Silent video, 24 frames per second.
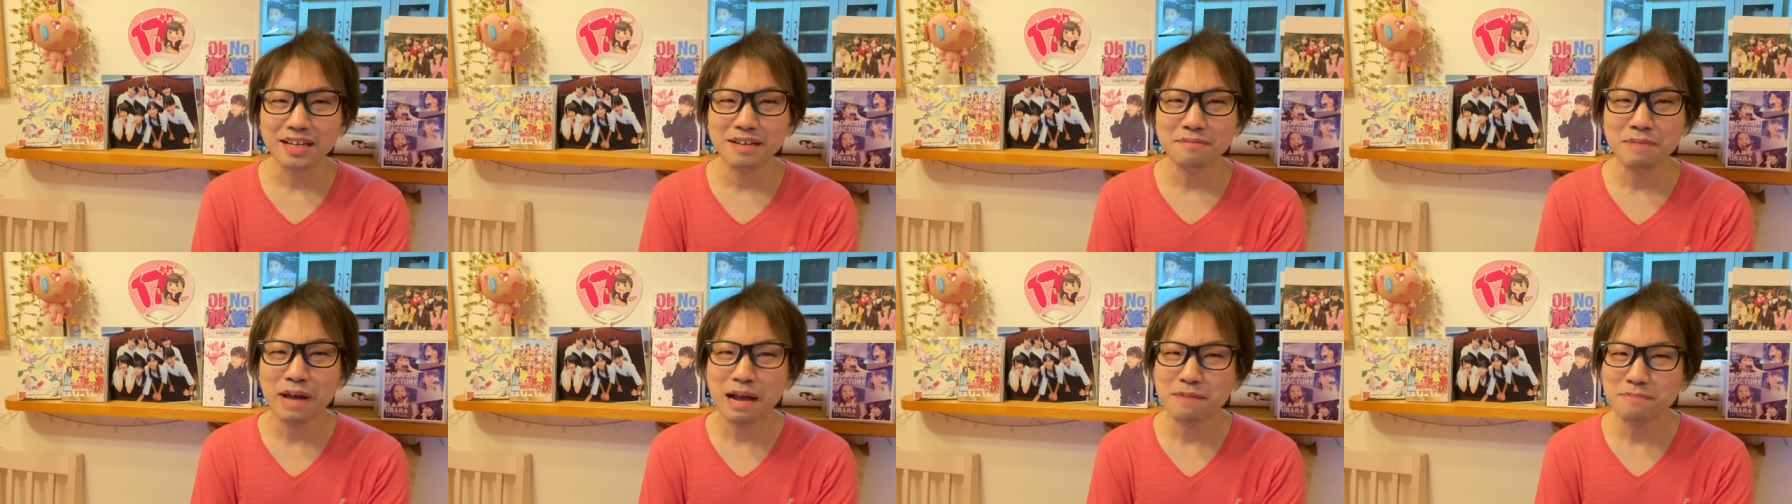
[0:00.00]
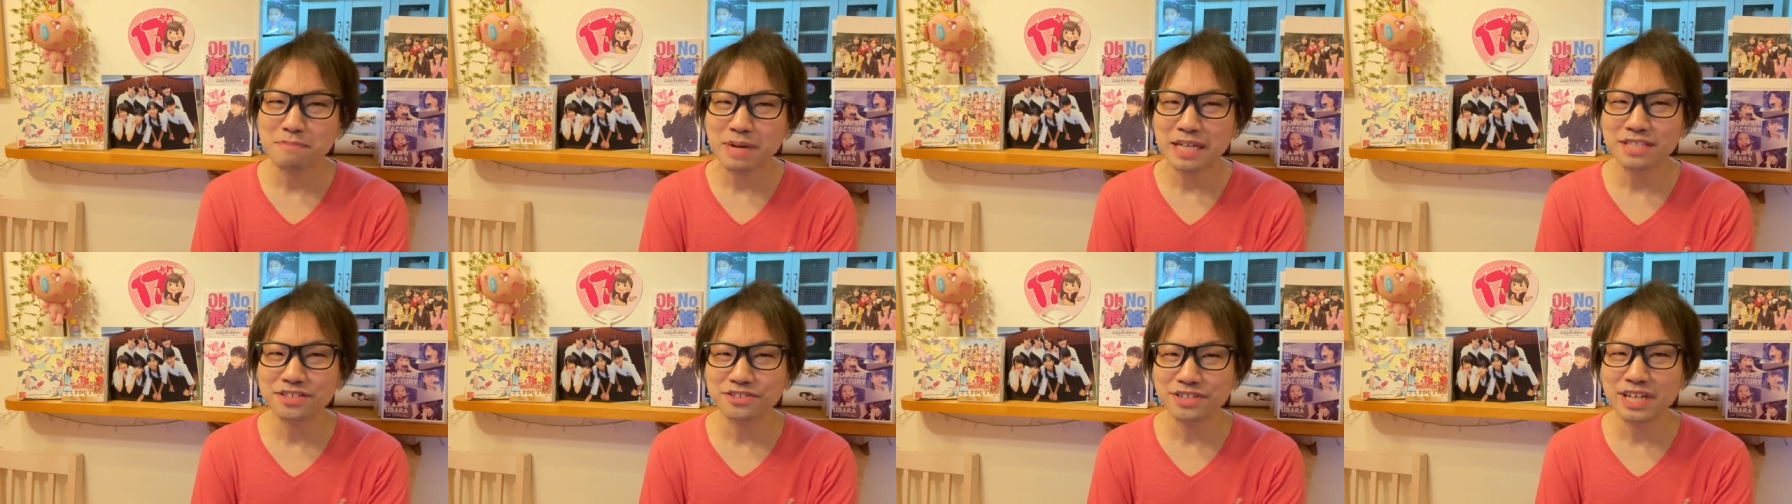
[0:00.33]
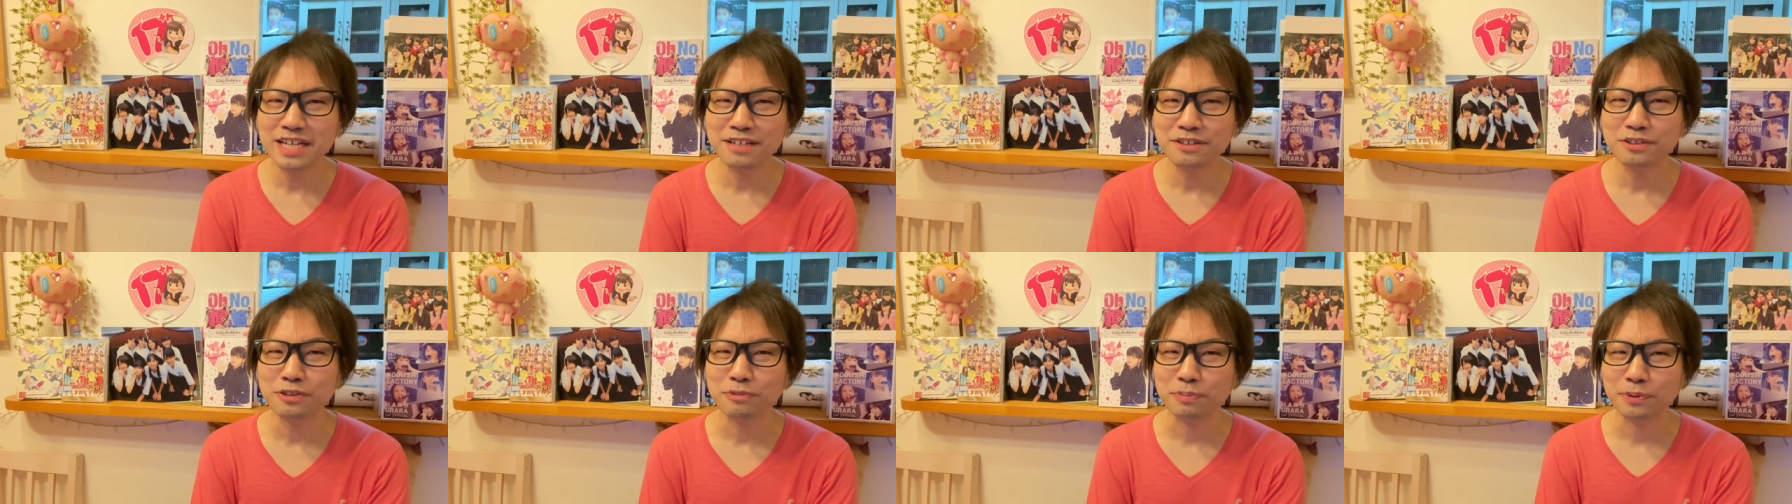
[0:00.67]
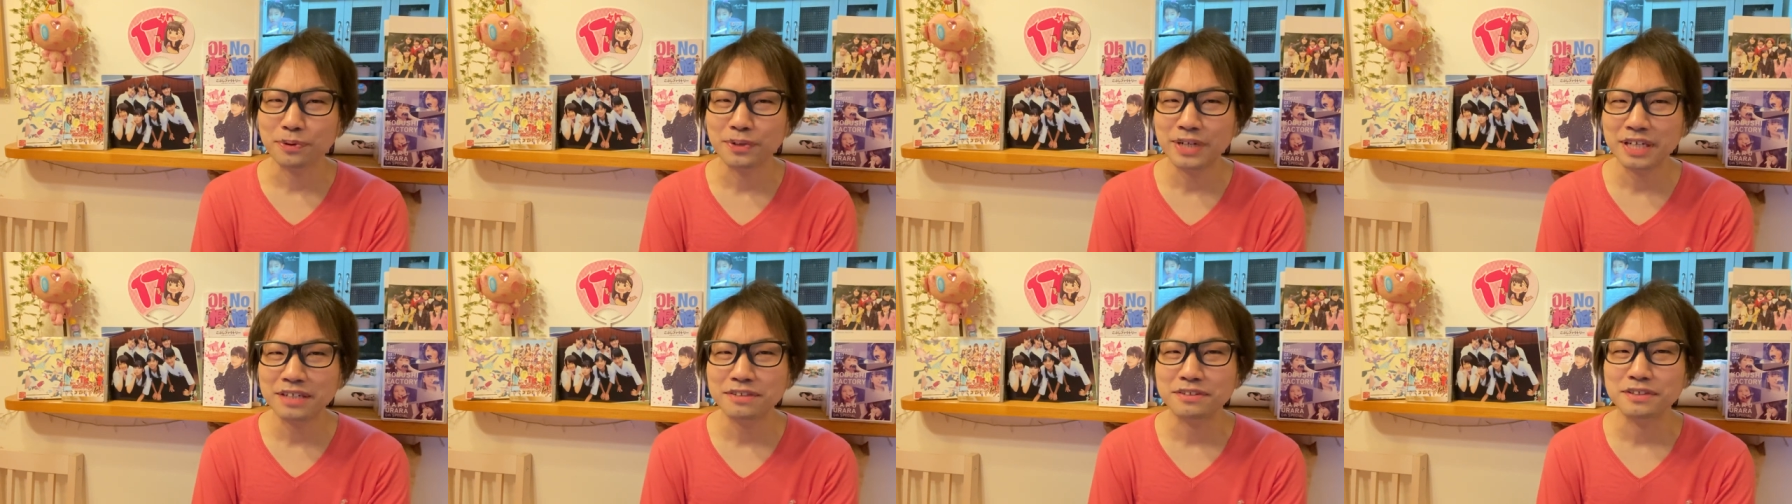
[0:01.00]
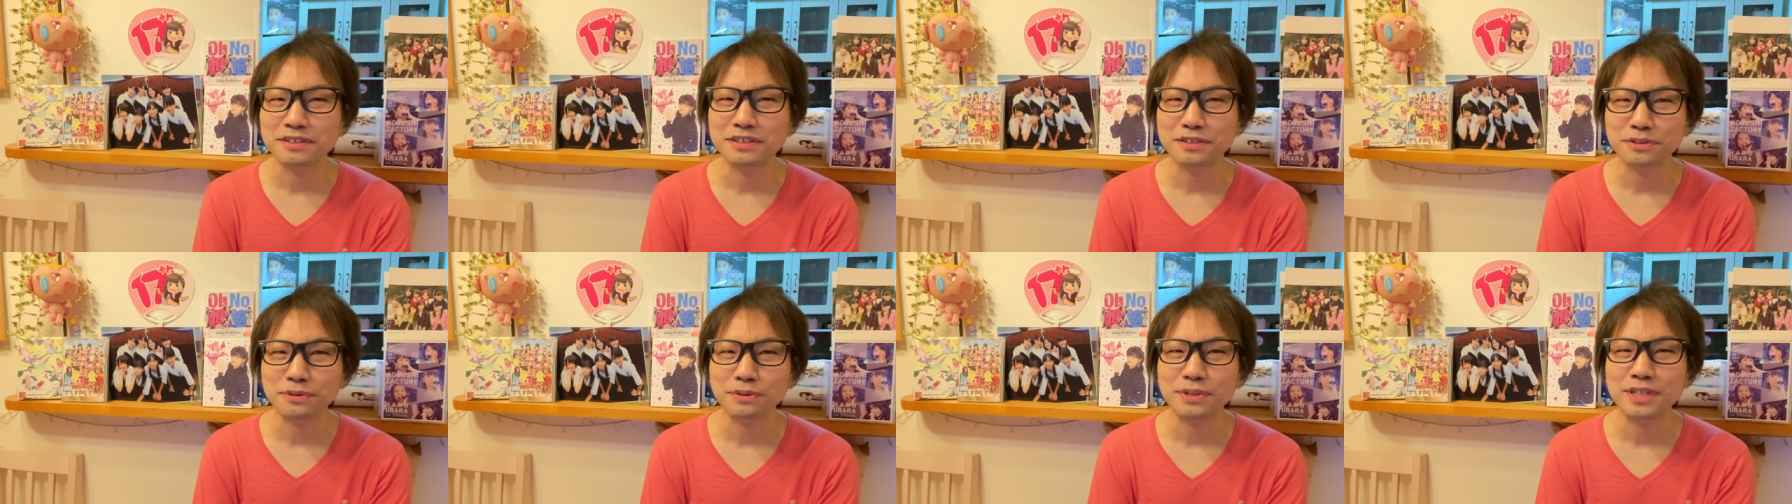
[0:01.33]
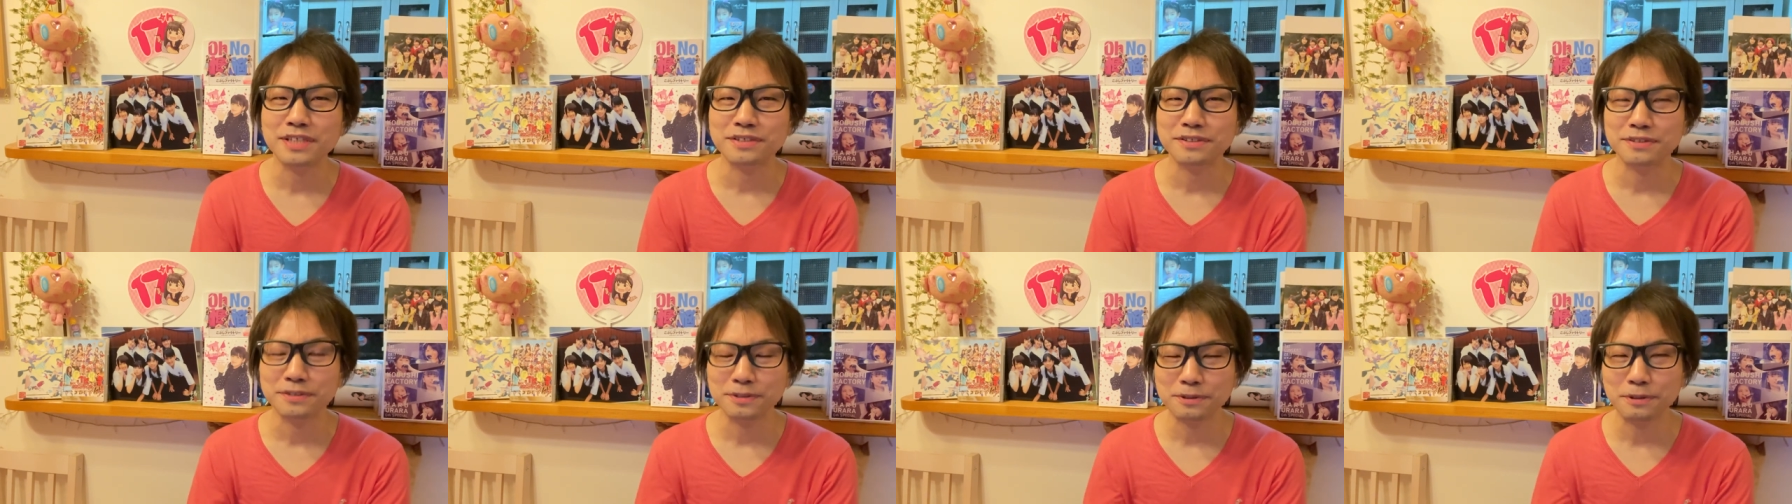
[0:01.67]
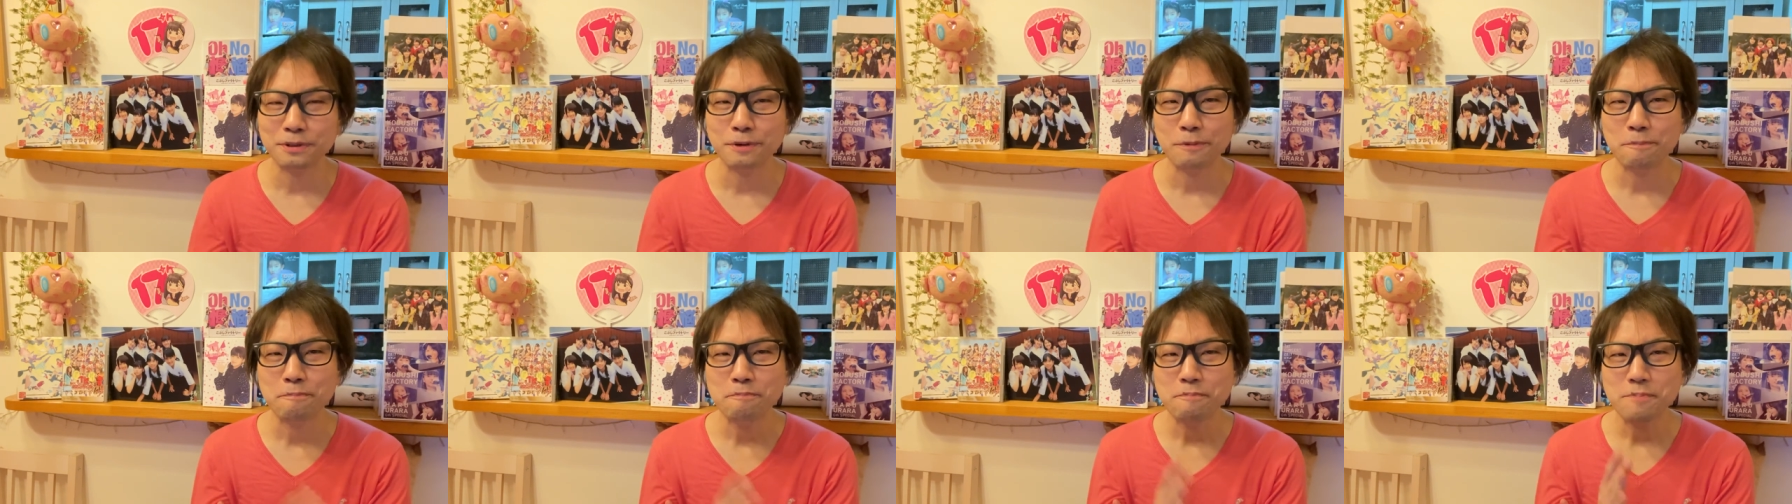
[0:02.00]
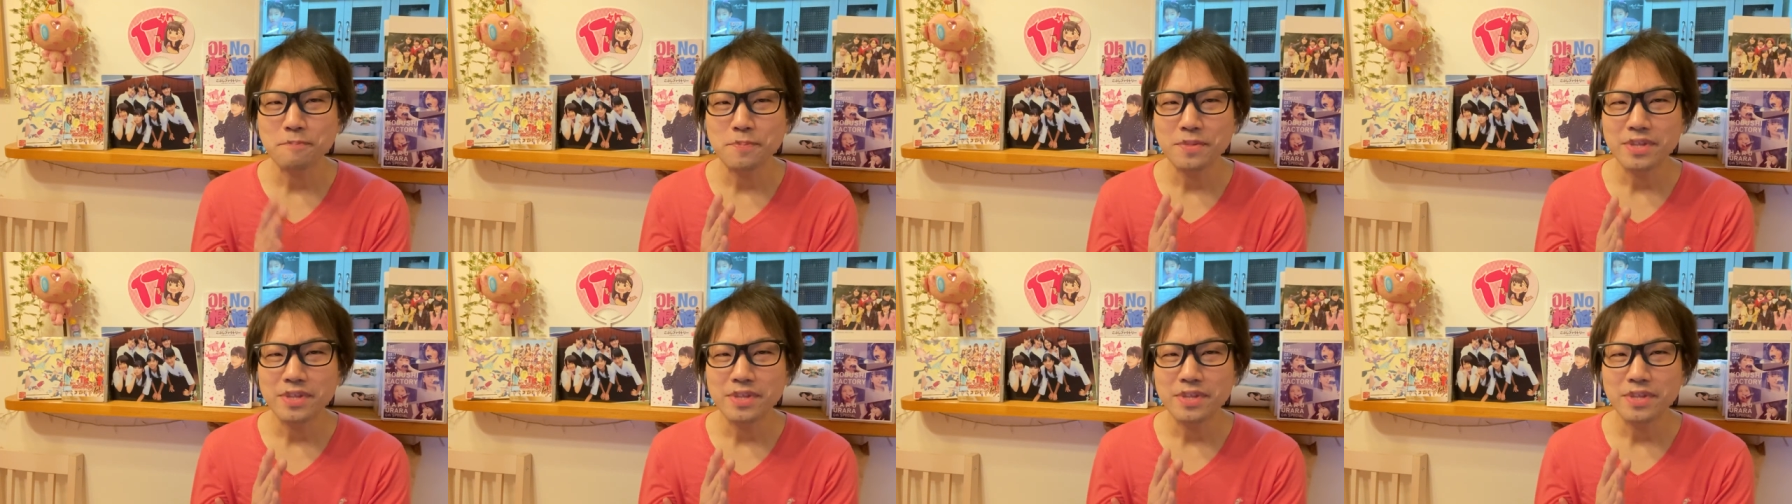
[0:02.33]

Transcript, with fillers: まあアマチュア野球とプロ野球で表現すると、